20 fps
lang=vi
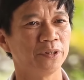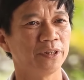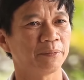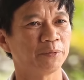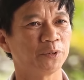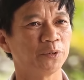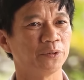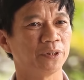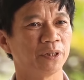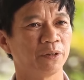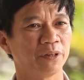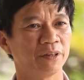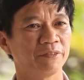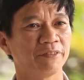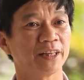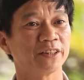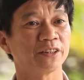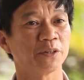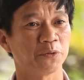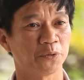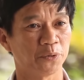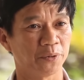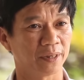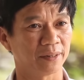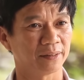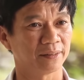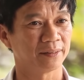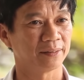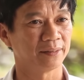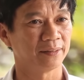Thu nhập chủ yếu là vào sầu
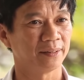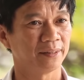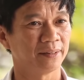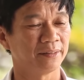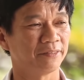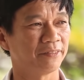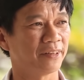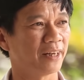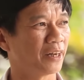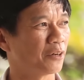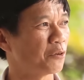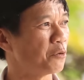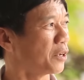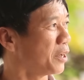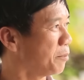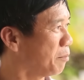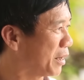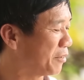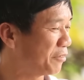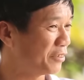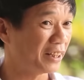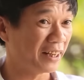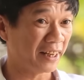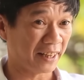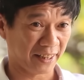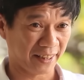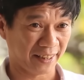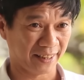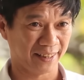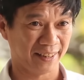ruộng và cùng cái mảnh
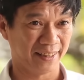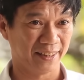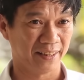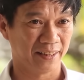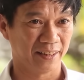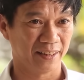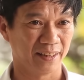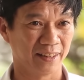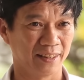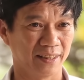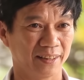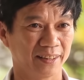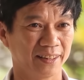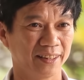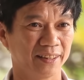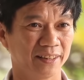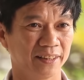vườn này ở ờ,